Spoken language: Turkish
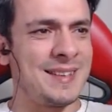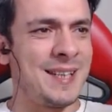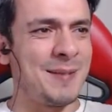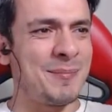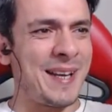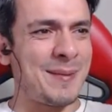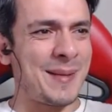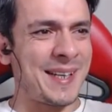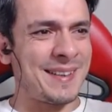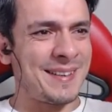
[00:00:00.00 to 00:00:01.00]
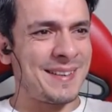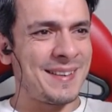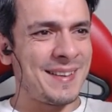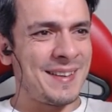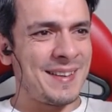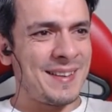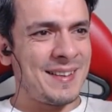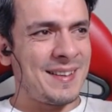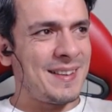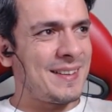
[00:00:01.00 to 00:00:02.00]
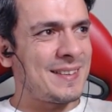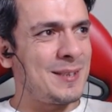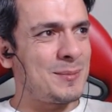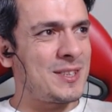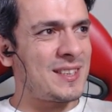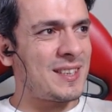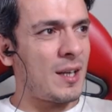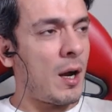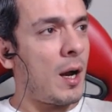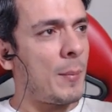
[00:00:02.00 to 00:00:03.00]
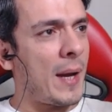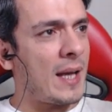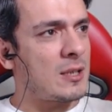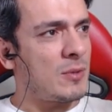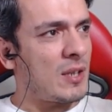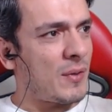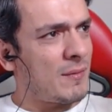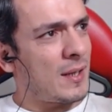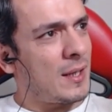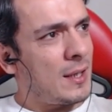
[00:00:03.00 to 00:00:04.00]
Tiplere bak. Kimsiniz? Aa baya isimleri falan var